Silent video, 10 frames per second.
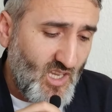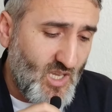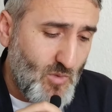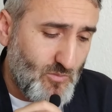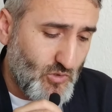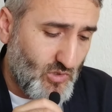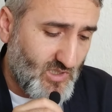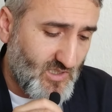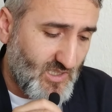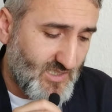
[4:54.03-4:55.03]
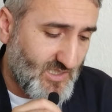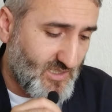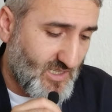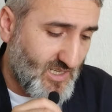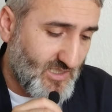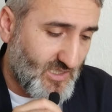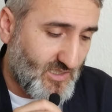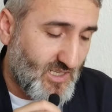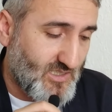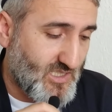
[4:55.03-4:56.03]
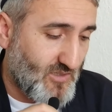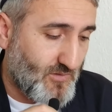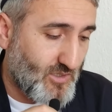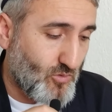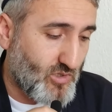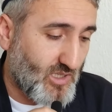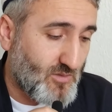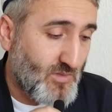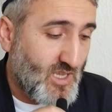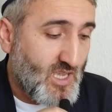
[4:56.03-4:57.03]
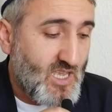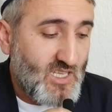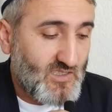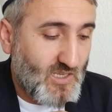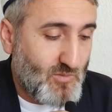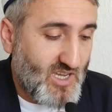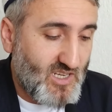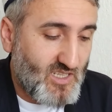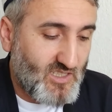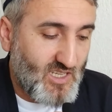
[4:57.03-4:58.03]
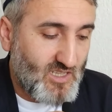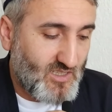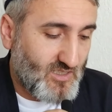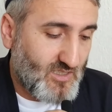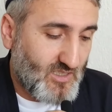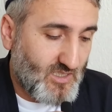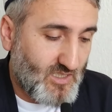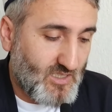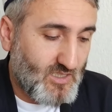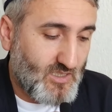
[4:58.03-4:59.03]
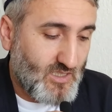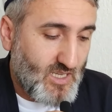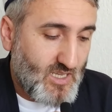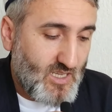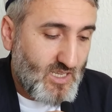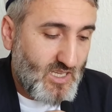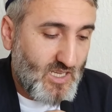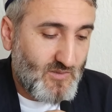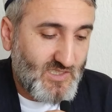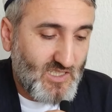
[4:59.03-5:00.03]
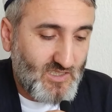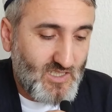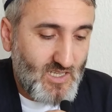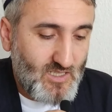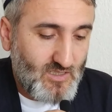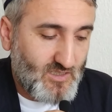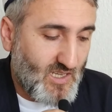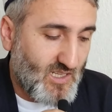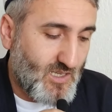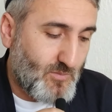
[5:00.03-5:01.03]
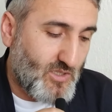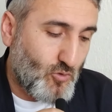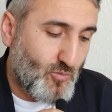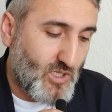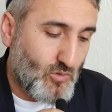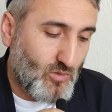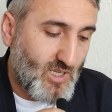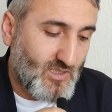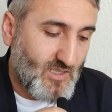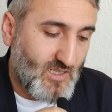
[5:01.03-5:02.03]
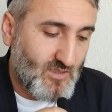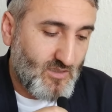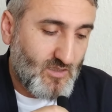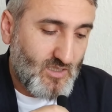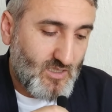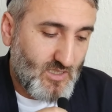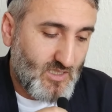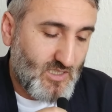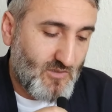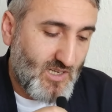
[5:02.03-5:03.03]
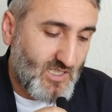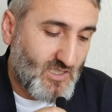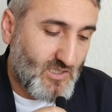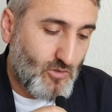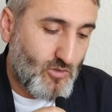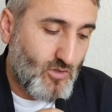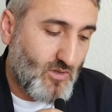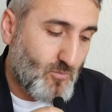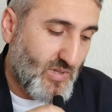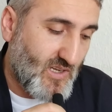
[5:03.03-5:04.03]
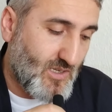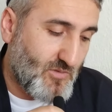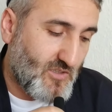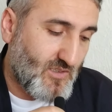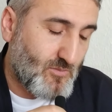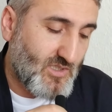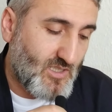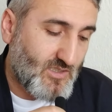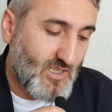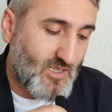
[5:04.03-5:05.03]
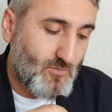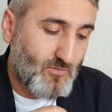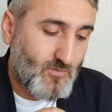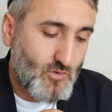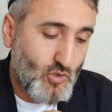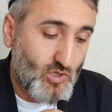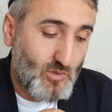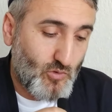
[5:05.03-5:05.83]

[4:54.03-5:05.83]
İmam-ı Suyuti Hazretleri'nin naklettiği hadis-i şerifleri okuyalım. Tebaneni'den e, Efsat'ta Talha bin Ubeydullah'tan e, rivayet ediliyor. Peygamber Efendimiz Aleyhisselam şöyle